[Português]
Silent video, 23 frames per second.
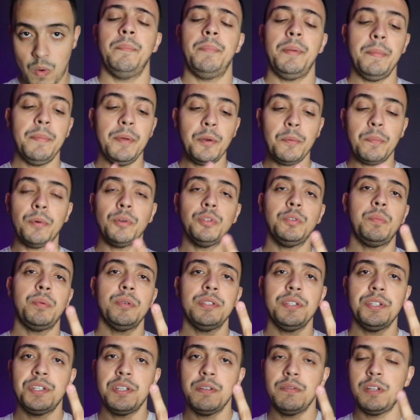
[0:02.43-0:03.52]
Primeiro ponto
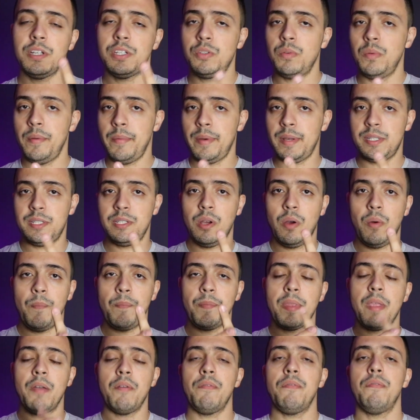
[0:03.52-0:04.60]
positivo da sublimação:
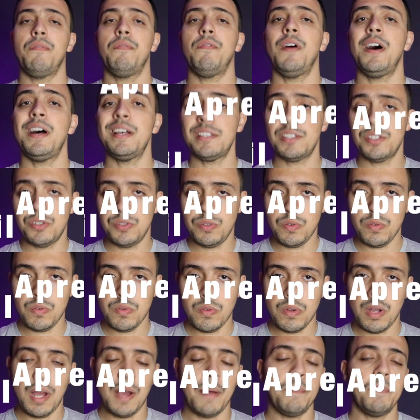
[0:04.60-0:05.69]
fácil
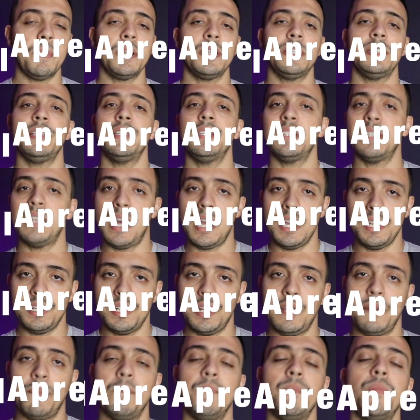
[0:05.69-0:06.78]
aprendizagem,
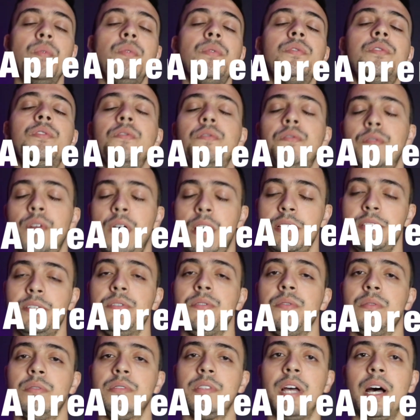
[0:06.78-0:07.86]
muito fácil,
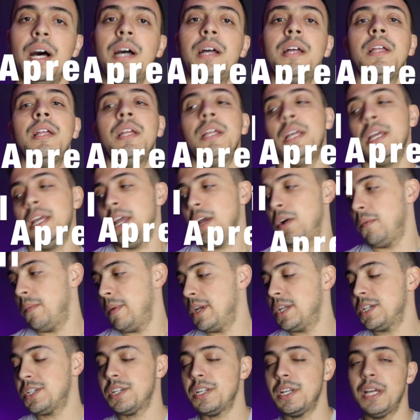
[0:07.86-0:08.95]
tá?
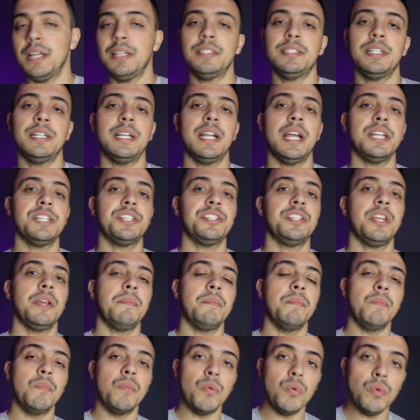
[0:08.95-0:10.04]
Realmente na internet tem
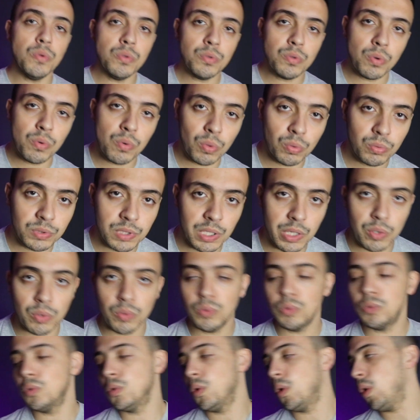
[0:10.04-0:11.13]
muito
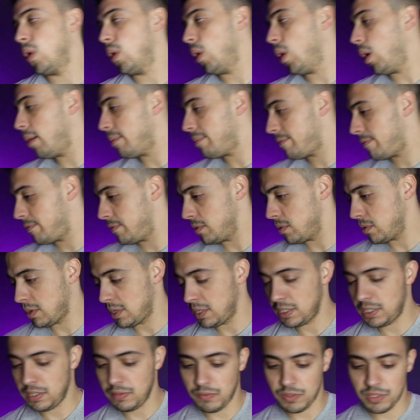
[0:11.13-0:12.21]
conteúdo. Óbvio que
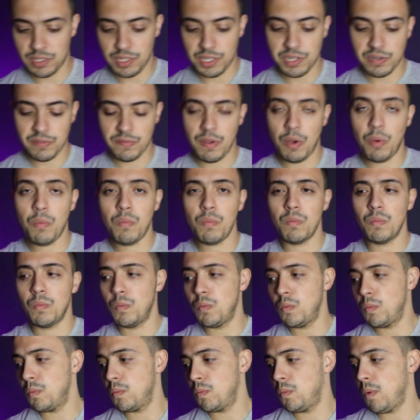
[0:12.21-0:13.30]
se você tiver um,
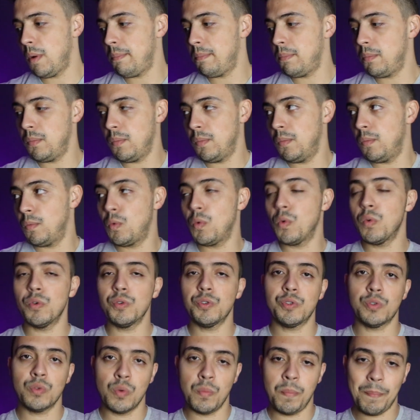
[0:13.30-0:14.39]
um, um,
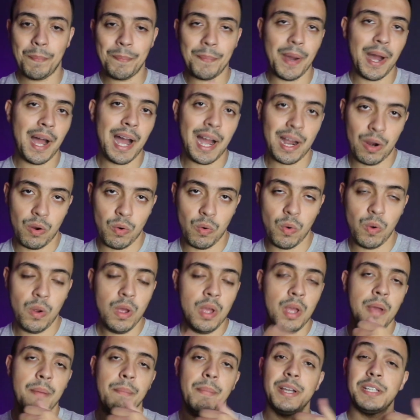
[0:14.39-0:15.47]
curso pago
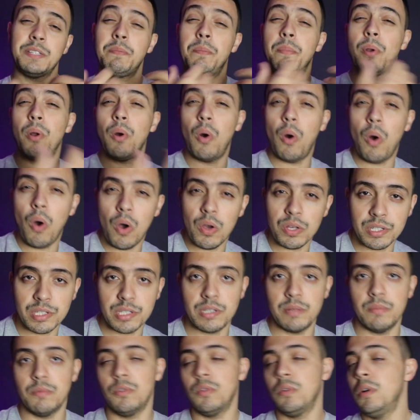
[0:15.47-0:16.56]
mais
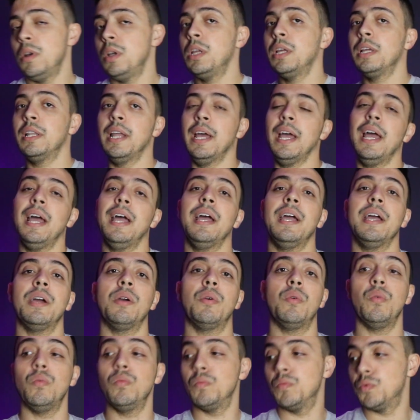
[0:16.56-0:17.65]
próximo, né,
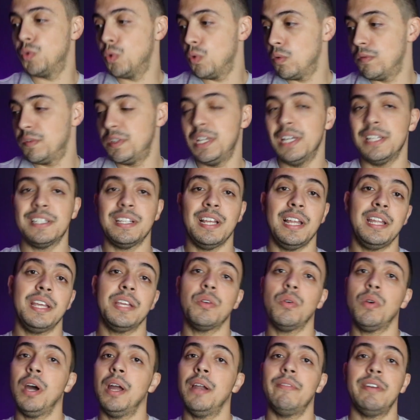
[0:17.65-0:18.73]
com dúvidas ali que o
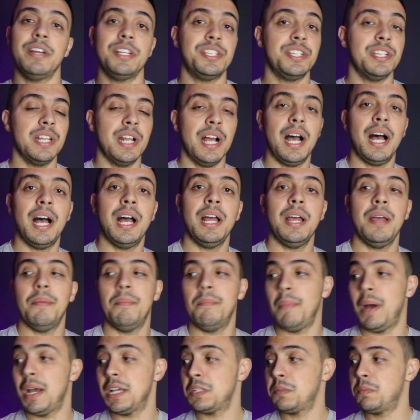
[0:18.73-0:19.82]
cara vai tirar
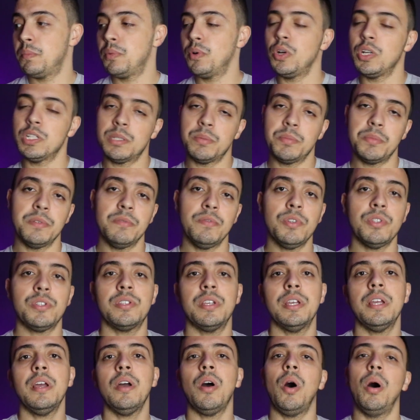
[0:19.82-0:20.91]
mais próximo de
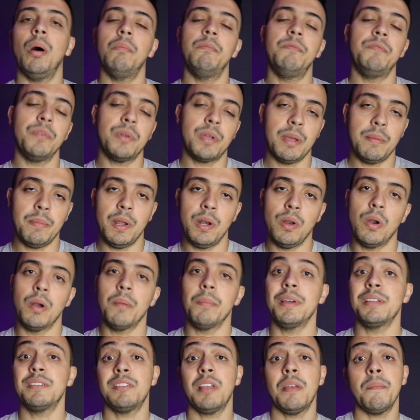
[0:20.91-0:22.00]
você, óbvio que é melhor.
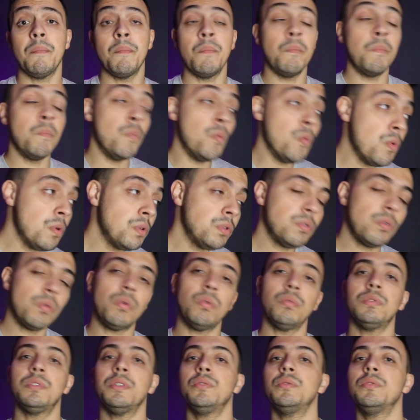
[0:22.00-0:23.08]
Mas tem muito
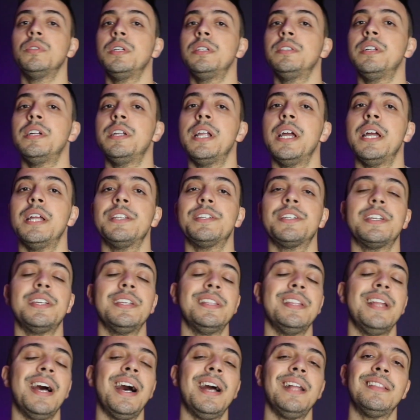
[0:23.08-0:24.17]
conteúdo na internet que
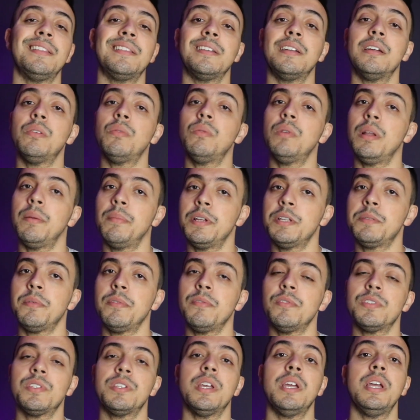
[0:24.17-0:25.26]
dá tranquilamente para
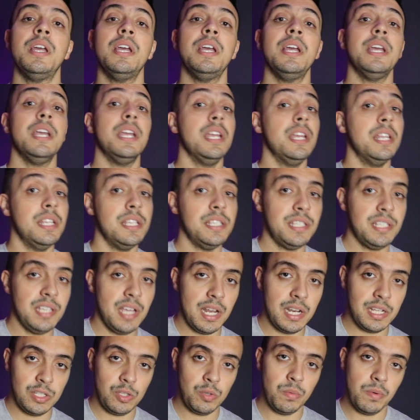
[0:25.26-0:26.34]
você iniciar
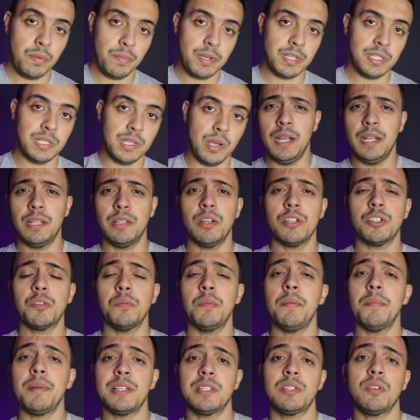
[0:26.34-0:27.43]
na sublimação. Então a
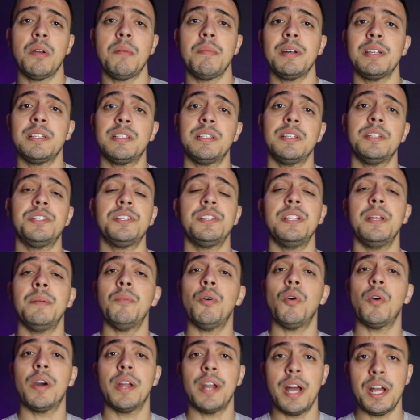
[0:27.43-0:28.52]
sublimação é bastante
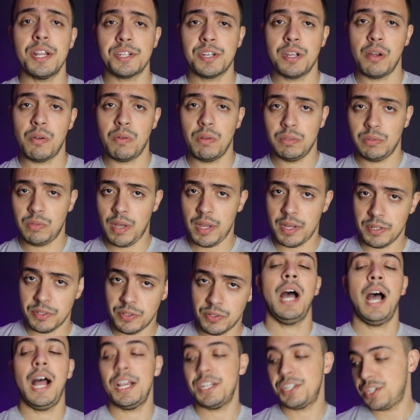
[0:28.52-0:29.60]
democrática quanto a isso.
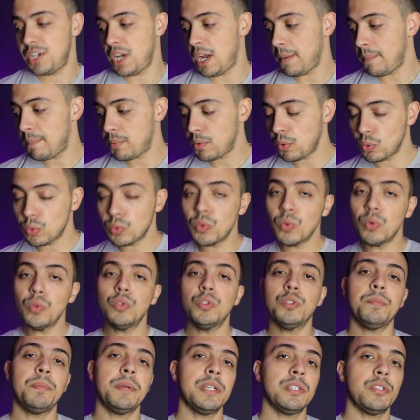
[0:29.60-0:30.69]
Achar
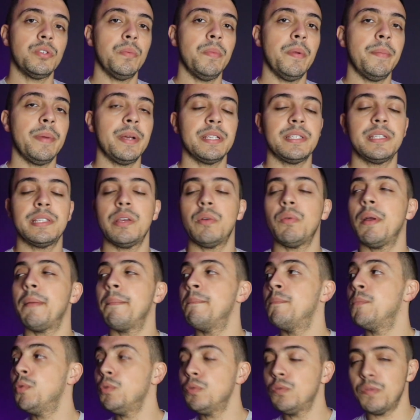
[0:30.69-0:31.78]
produtos para sublimação é
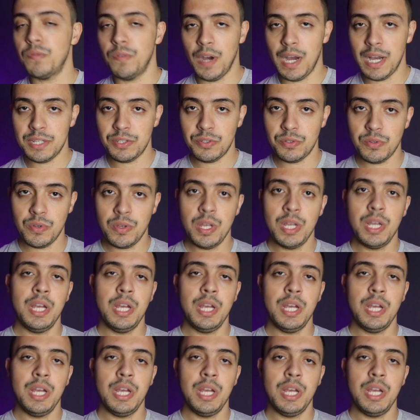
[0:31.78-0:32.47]
muito fácil.